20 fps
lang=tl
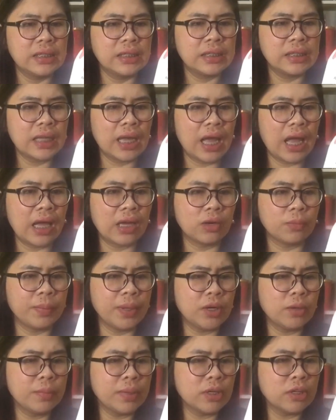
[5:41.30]
sa araw.
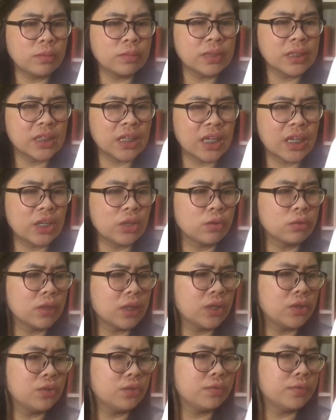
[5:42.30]
Pero meron naman siya
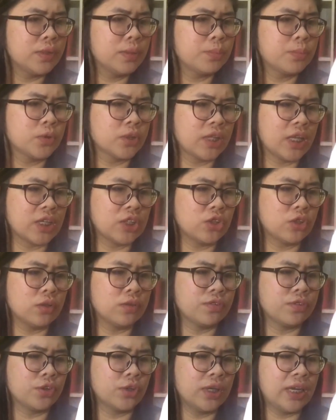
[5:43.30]
including UV
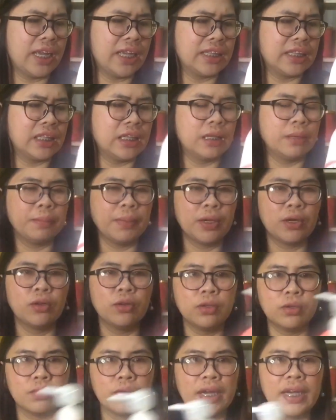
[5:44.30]
protection for lightning.
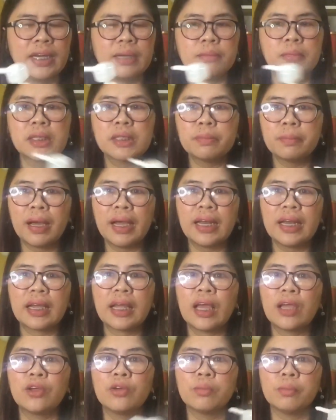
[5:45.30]
Pero yung kailan, mas
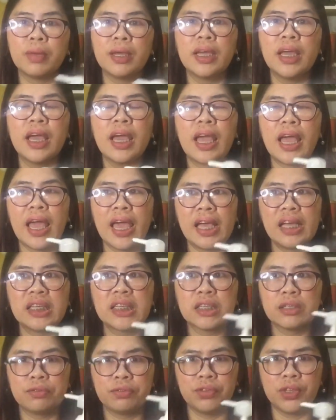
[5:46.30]
mahalaga yung may
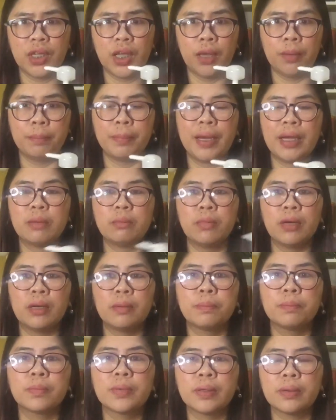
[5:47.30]
SPF para
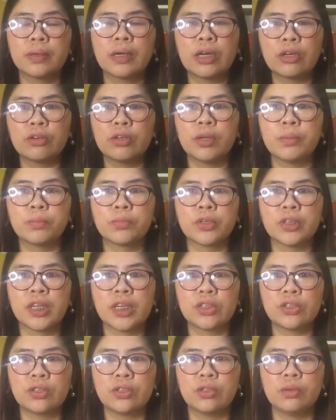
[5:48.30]
ma magkaroon ng
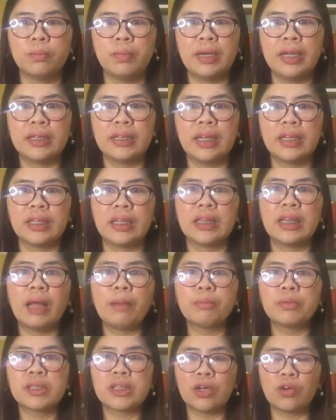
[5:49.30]
protection yung balat natin.
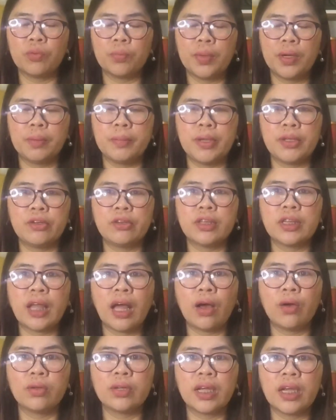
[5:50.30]
Tapos ako pa naman yung
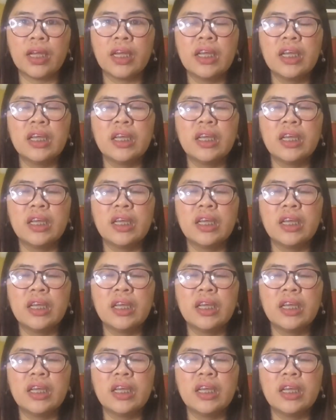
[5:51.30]
tao na